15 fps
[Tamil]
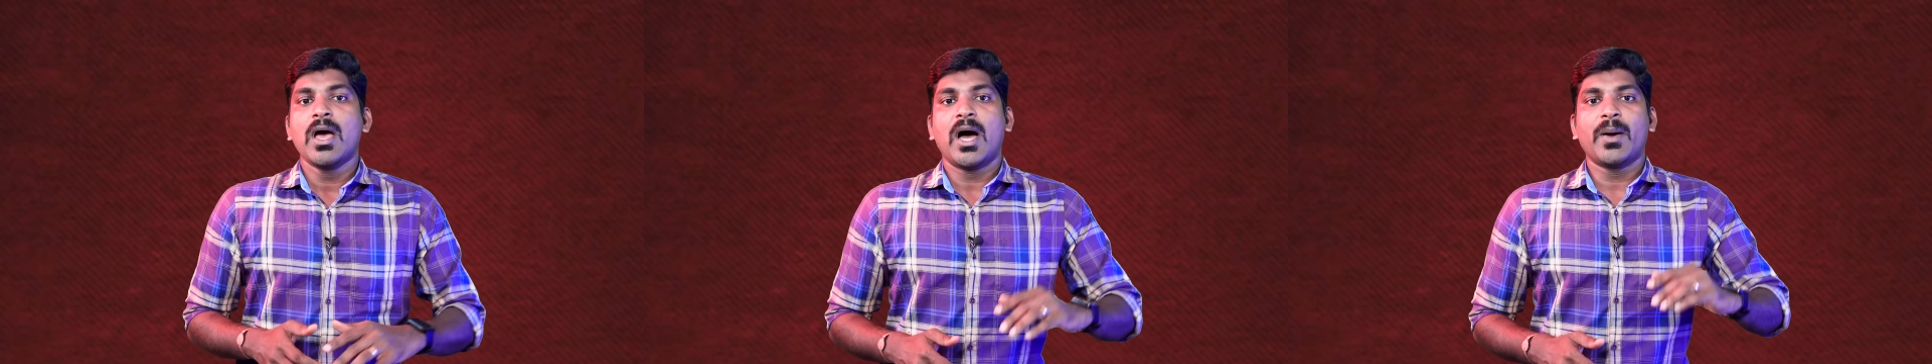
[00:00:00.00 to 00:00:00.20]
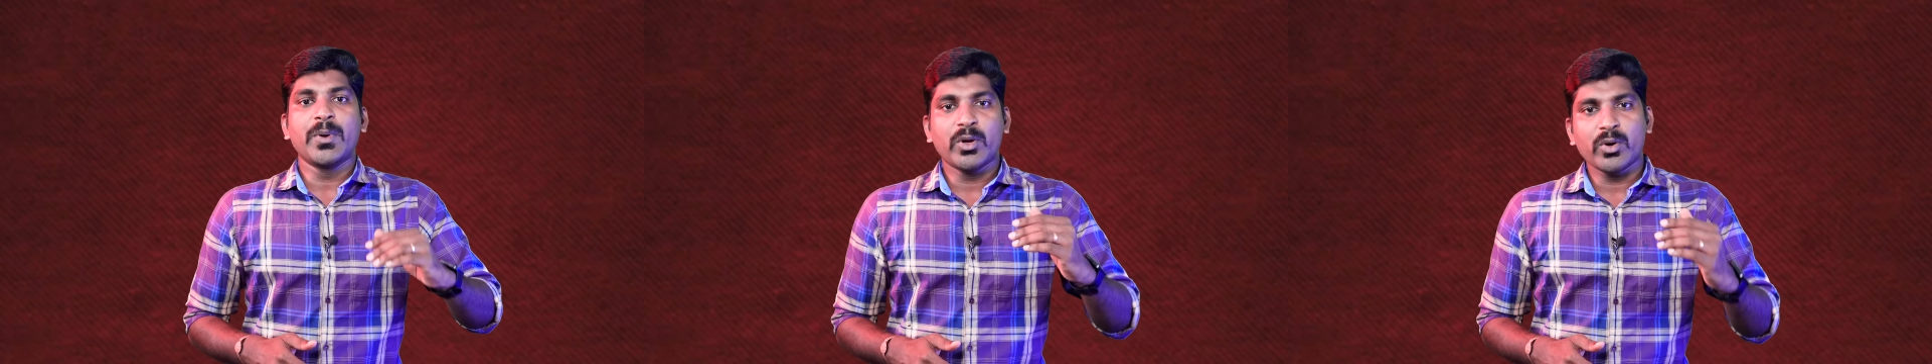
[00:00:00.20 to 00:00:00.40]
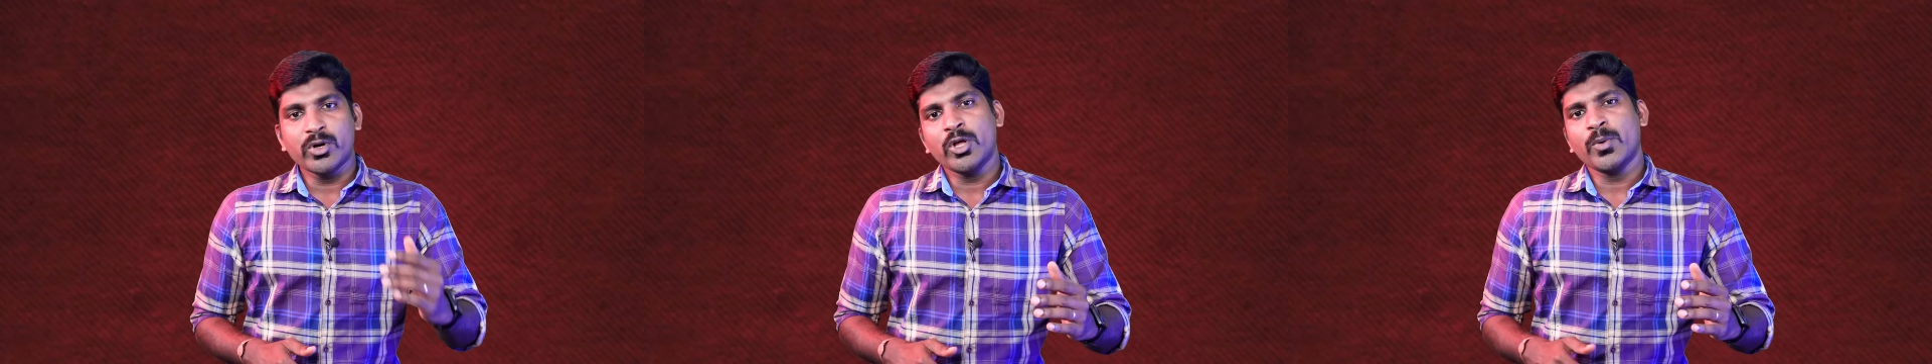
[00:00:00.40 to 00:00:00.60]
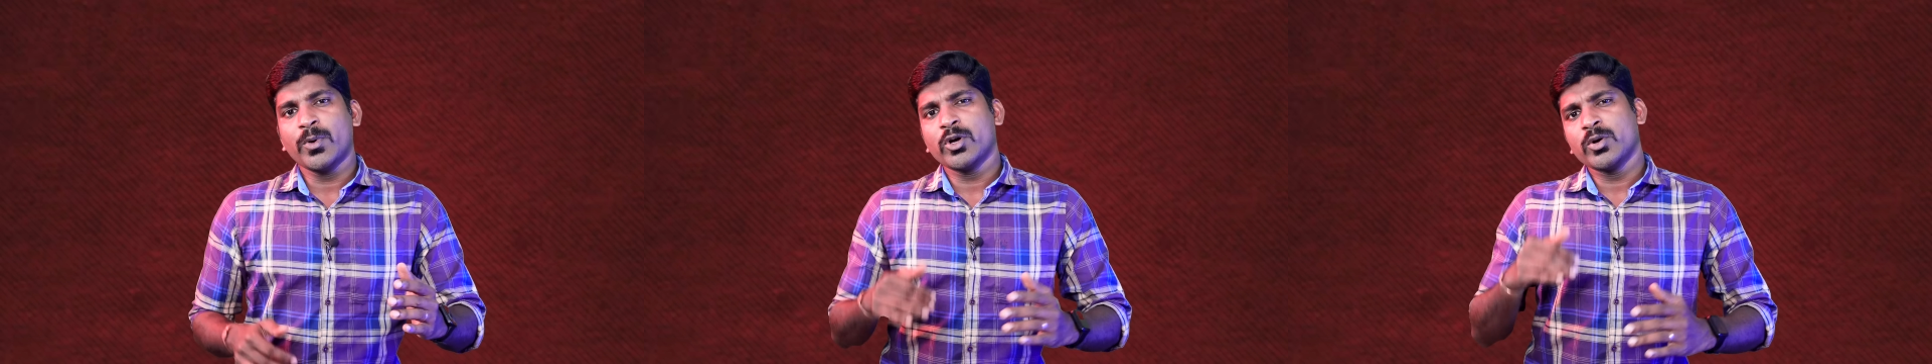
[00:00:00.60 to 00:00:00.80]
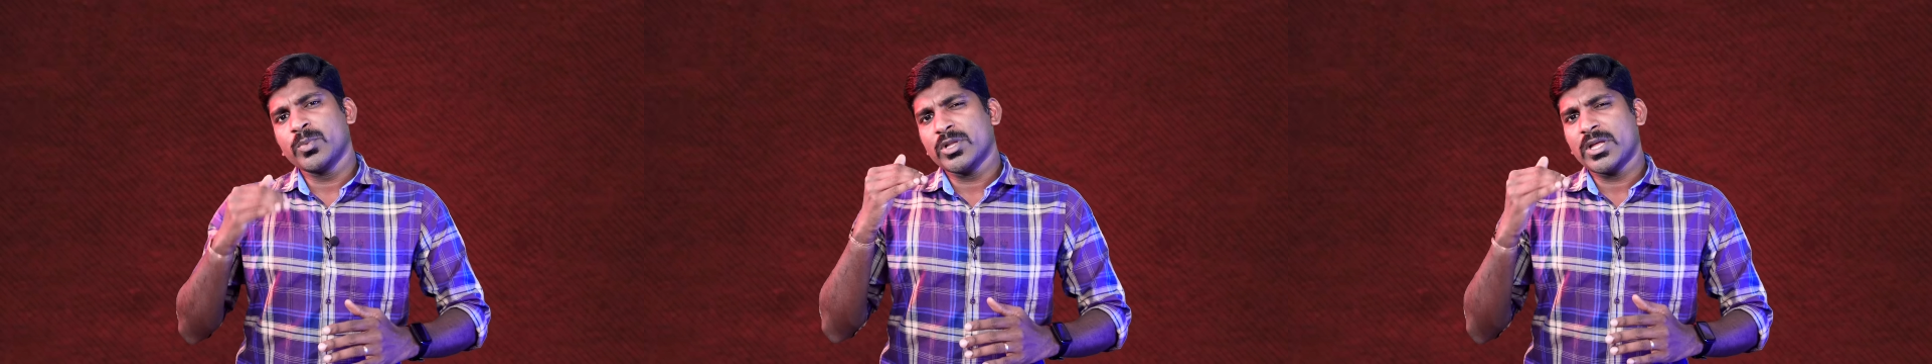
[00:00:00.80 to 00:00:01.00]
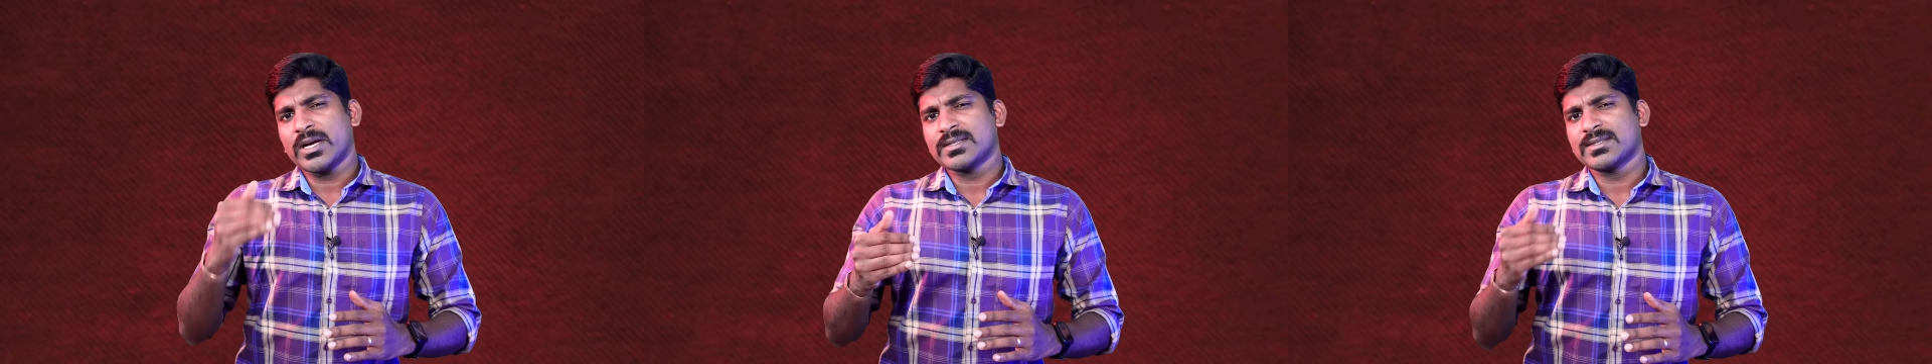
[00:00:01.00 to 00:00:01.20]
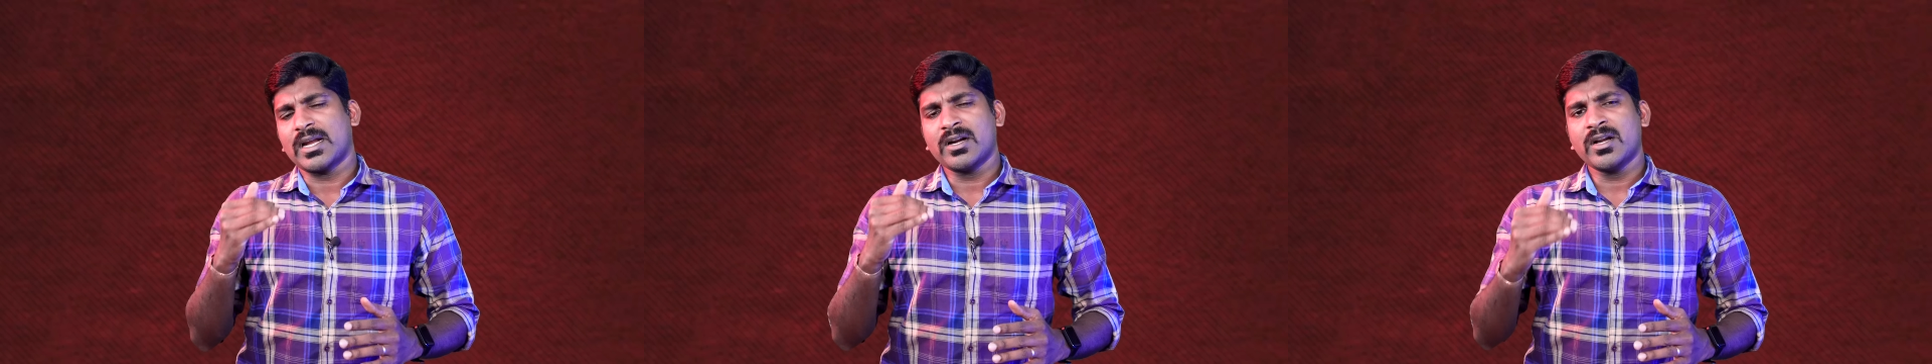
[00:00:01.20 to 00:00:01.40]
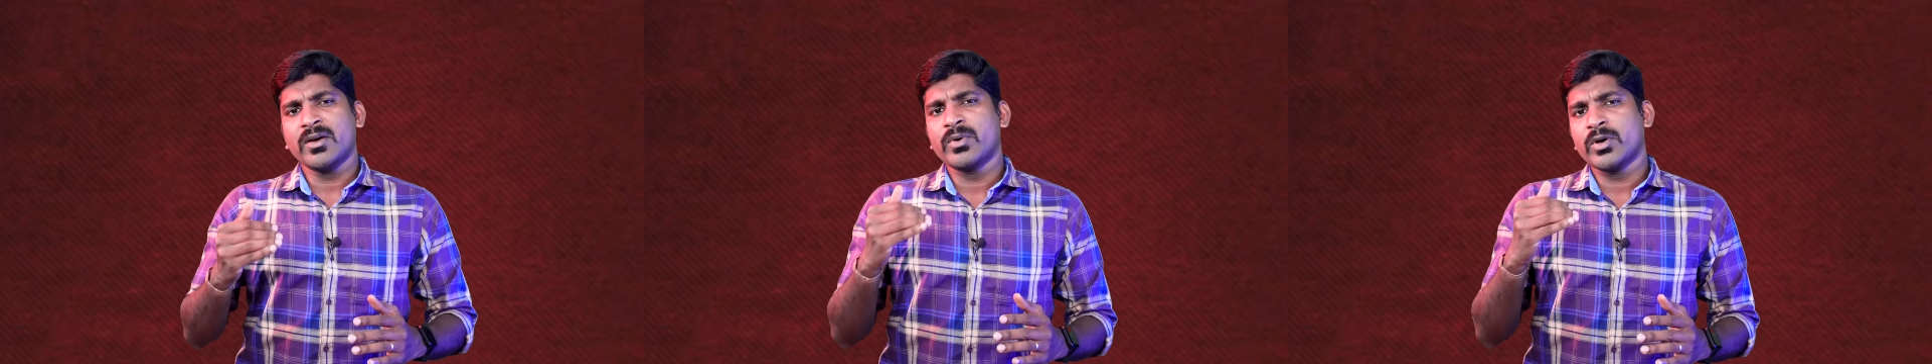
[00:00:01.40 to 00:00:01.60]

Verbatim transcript: அப்படி கொண்டு போகும்போது அங்கே சண்டை